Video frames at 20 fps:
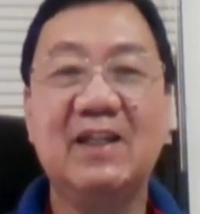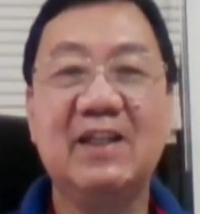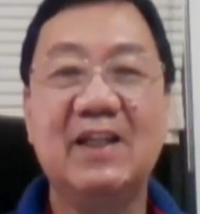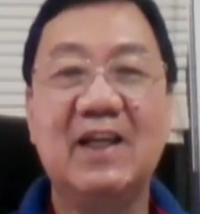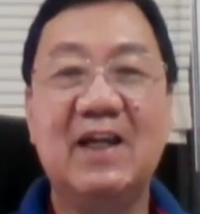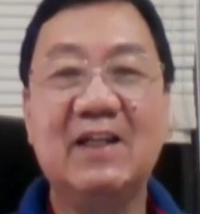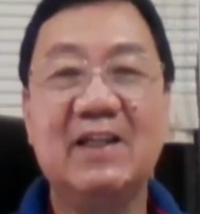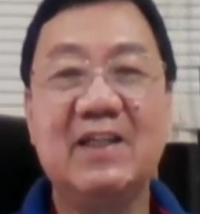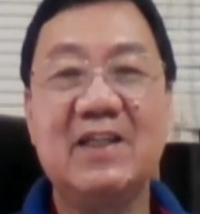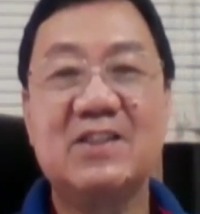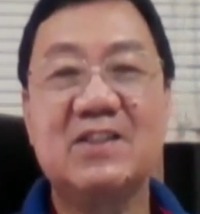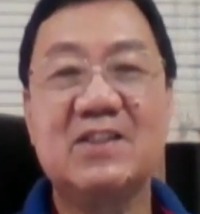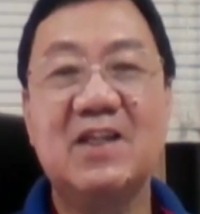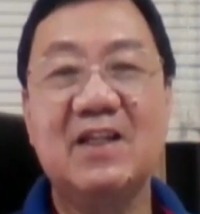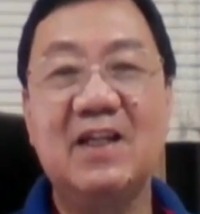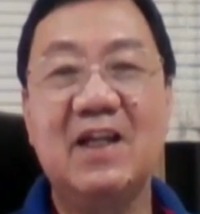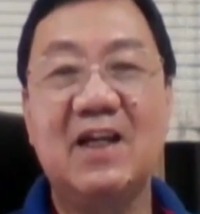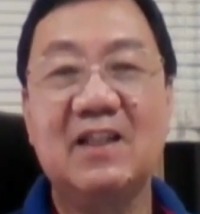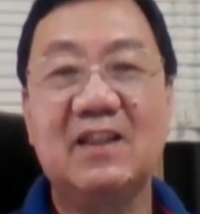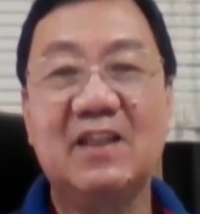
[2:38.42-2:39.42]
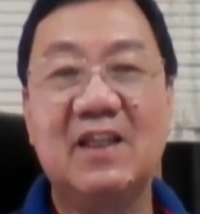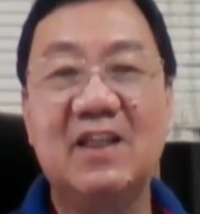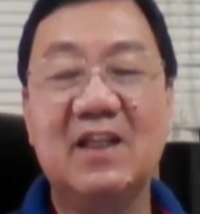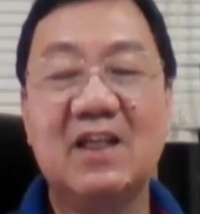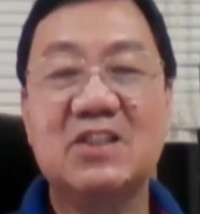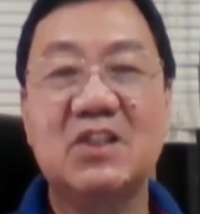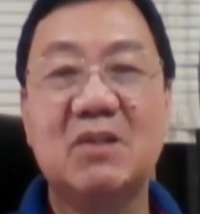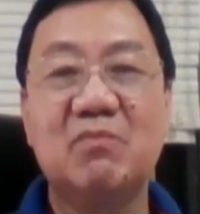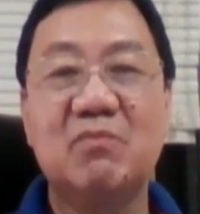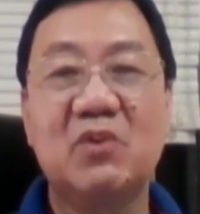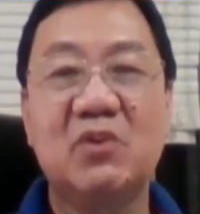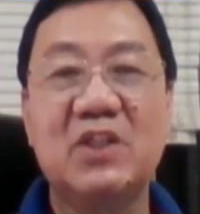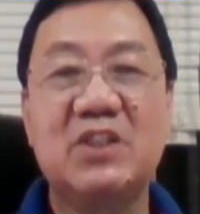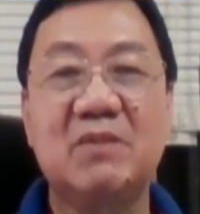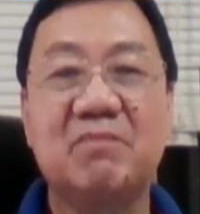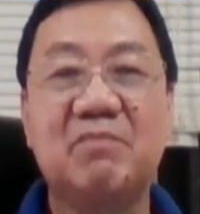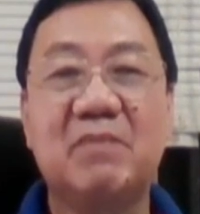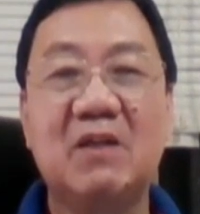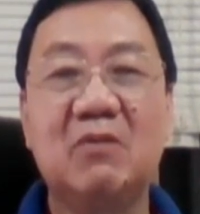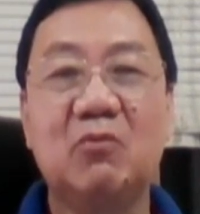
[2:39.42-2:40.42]
ang isda natin nasa
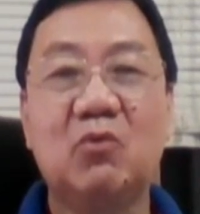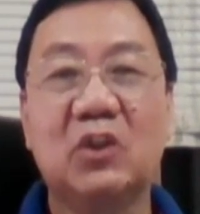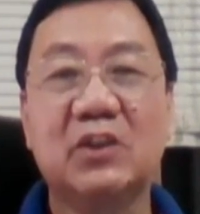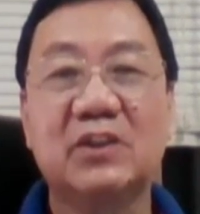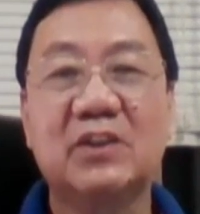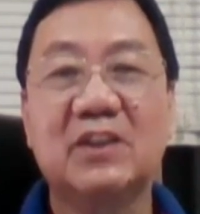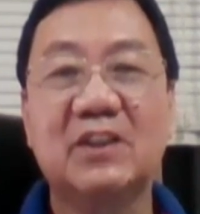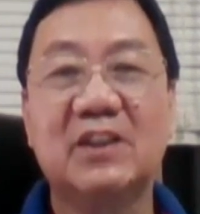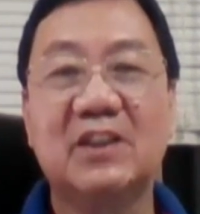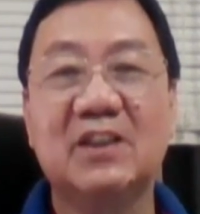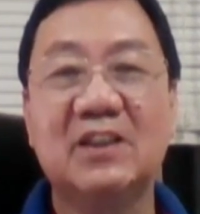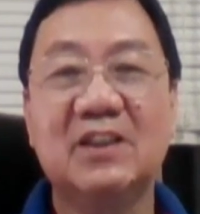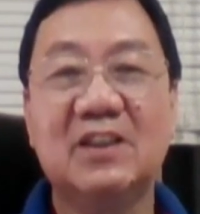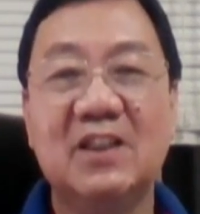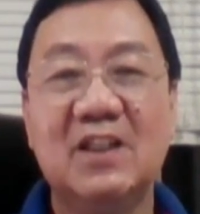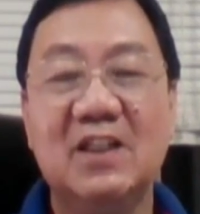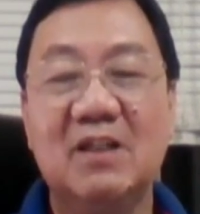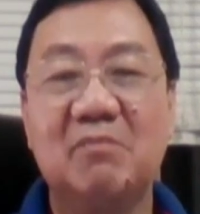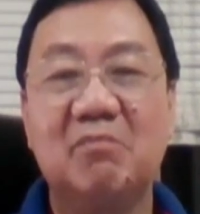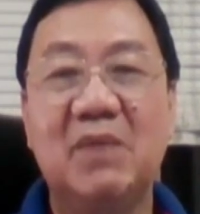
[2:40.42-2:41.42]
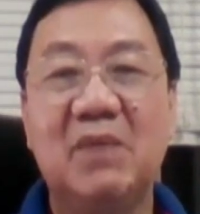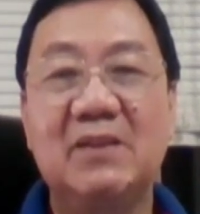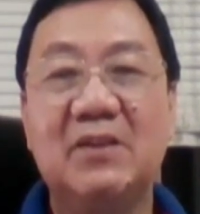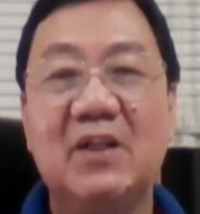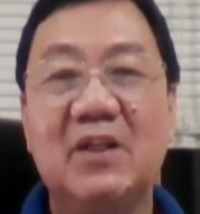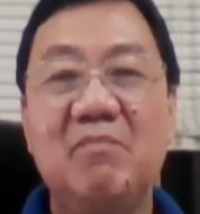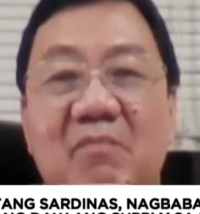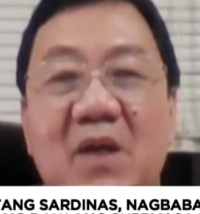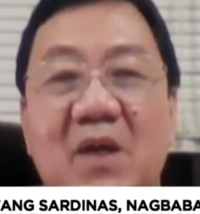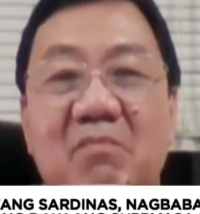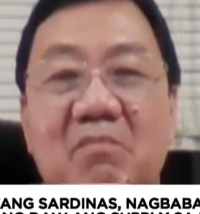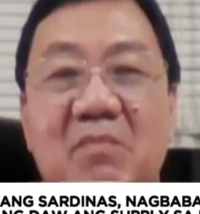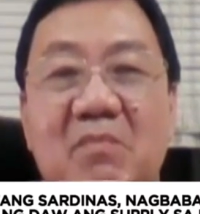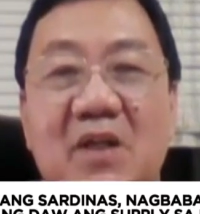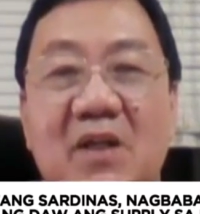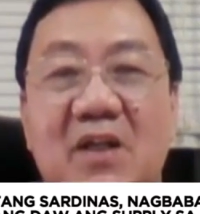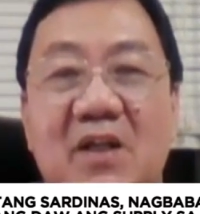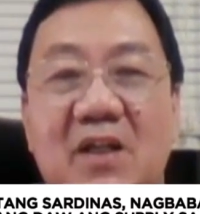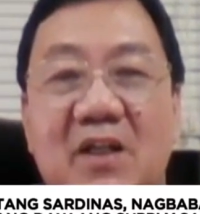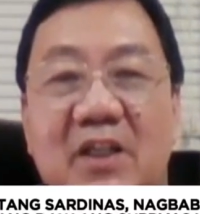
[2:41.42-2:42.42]
municipal water. But
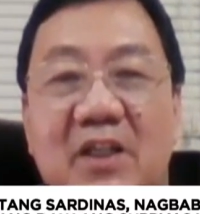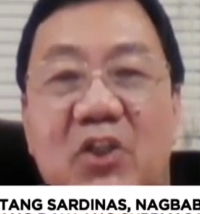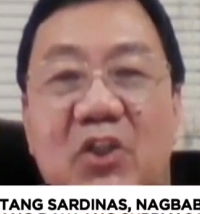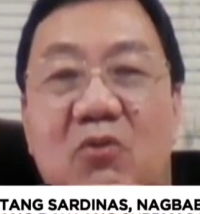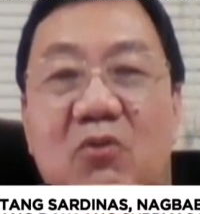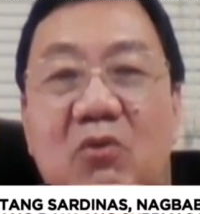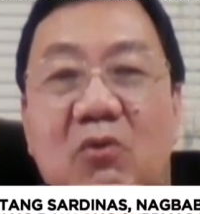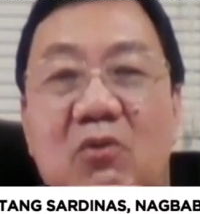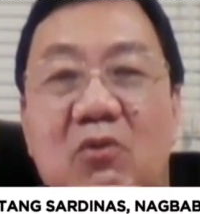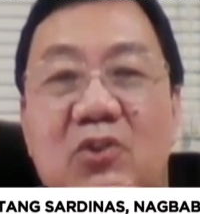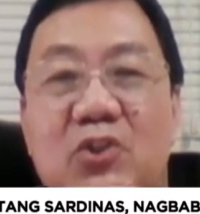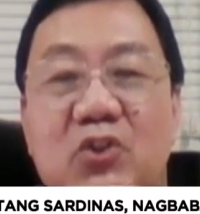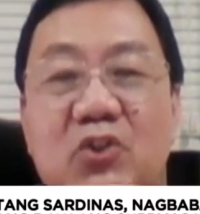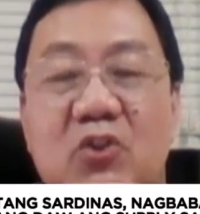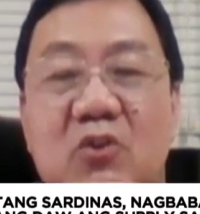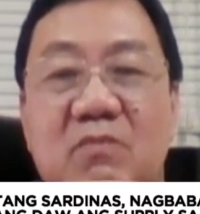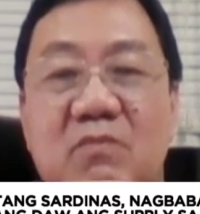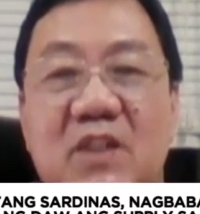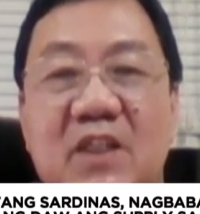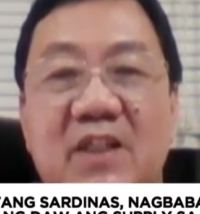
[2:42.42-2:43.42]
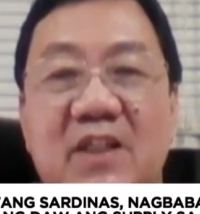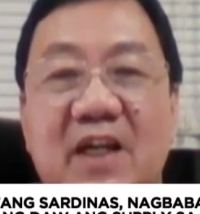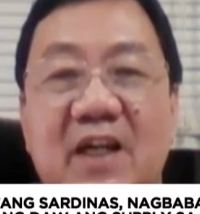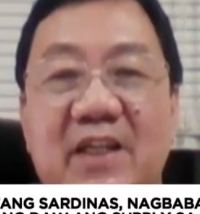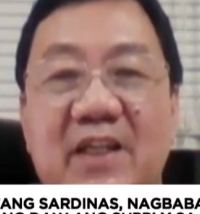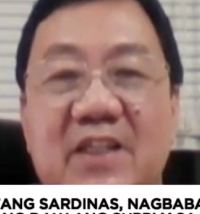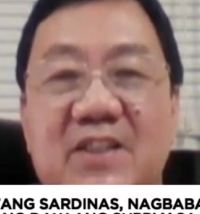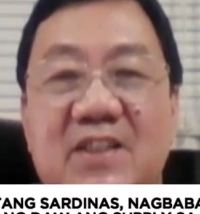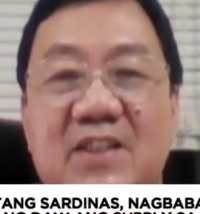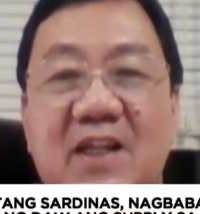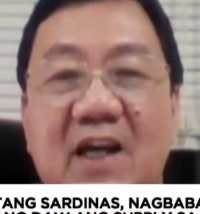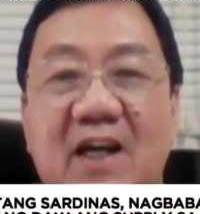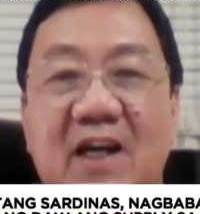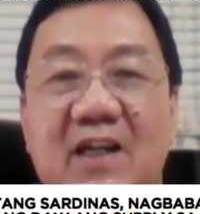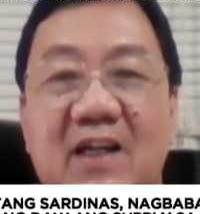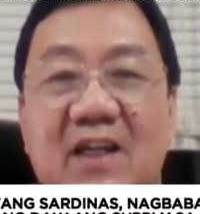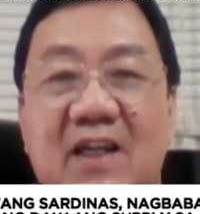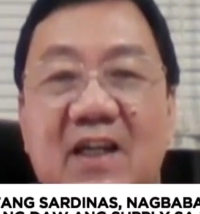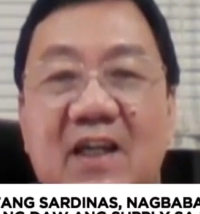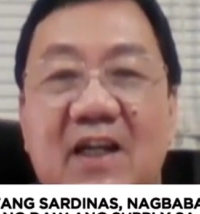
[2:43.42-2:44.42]
remember, yung consumer ng
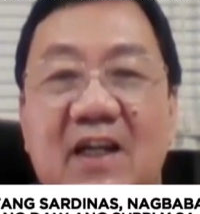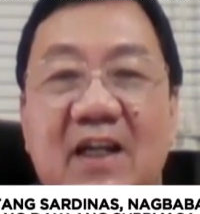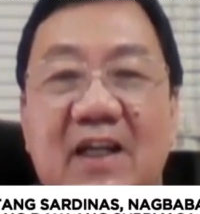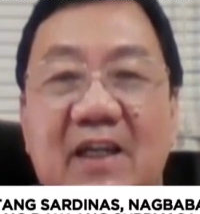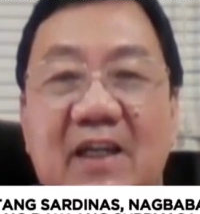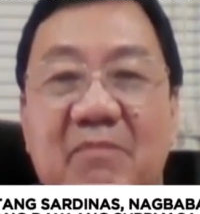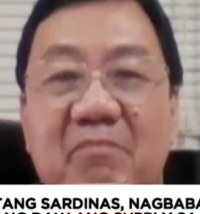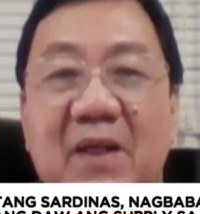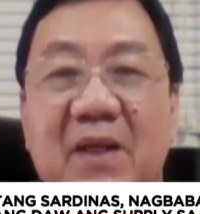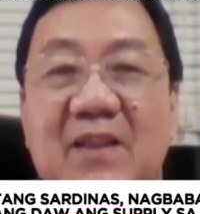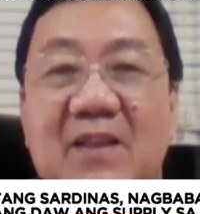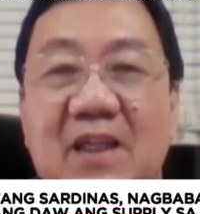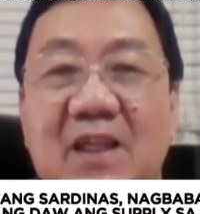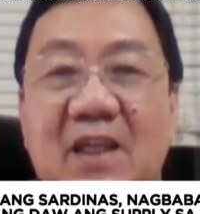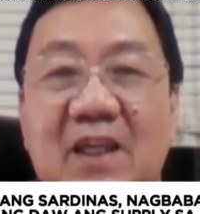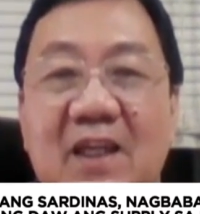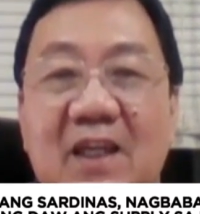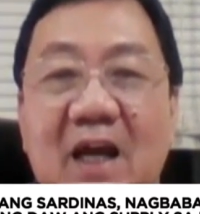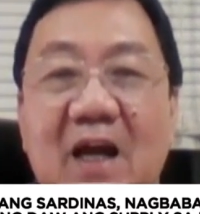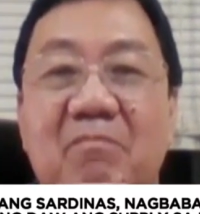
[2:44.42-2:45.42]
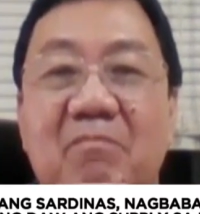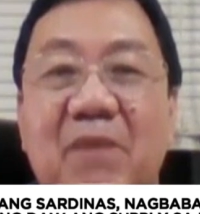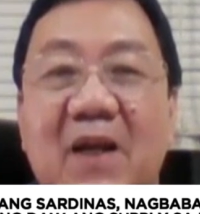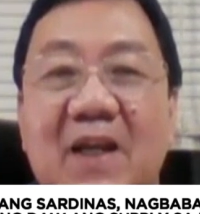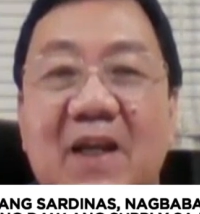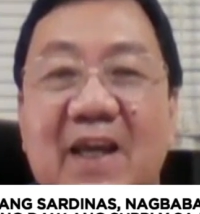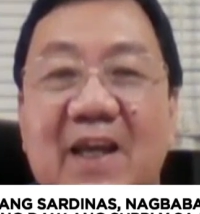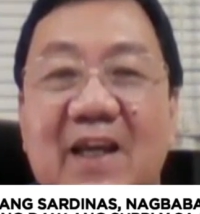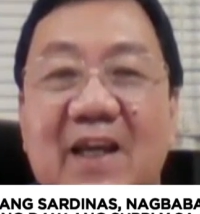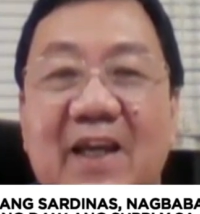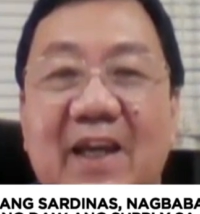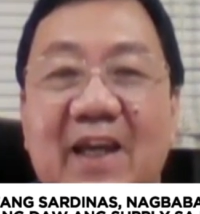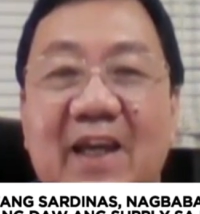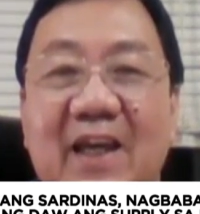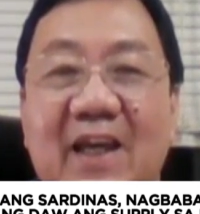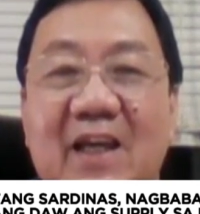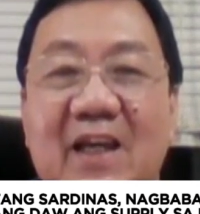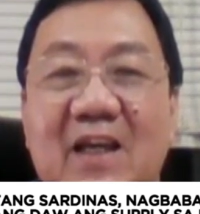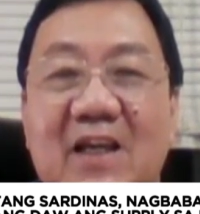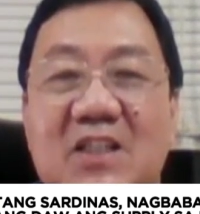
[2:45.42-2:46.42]
isda, pati ang
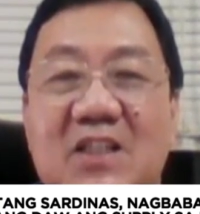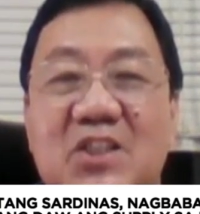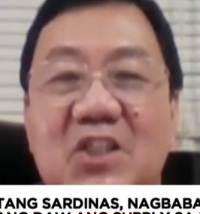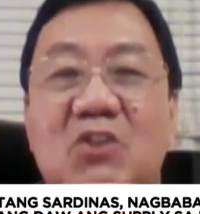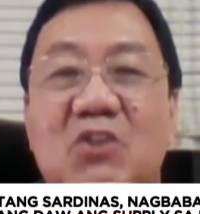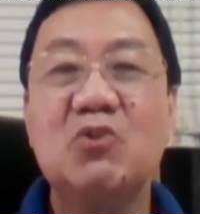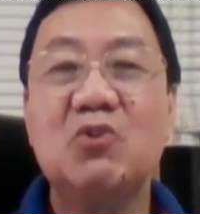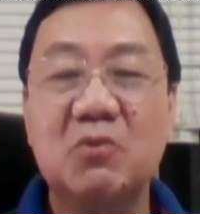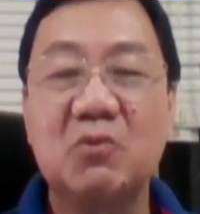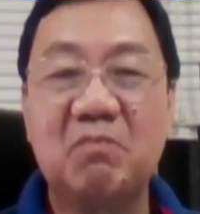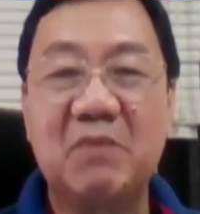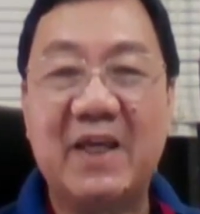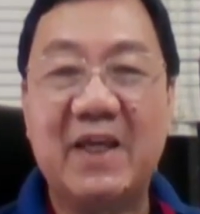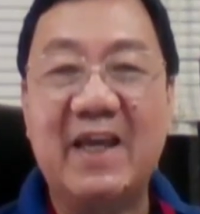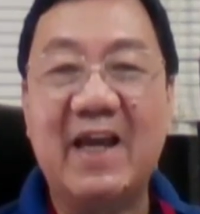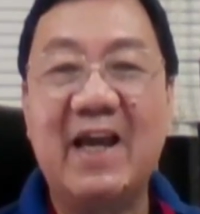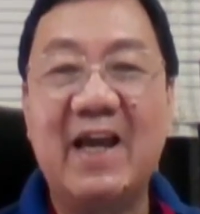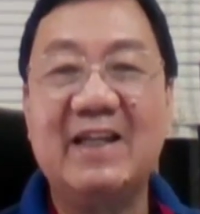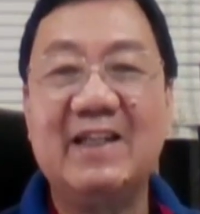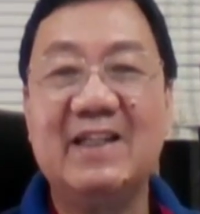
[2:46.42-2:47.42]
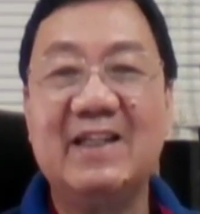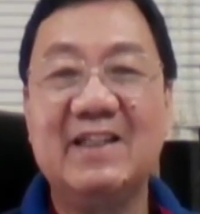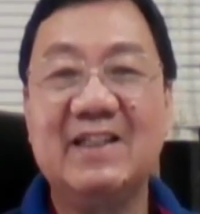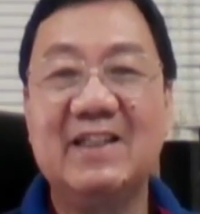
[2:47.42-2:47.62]
palengke, sinusuplayan.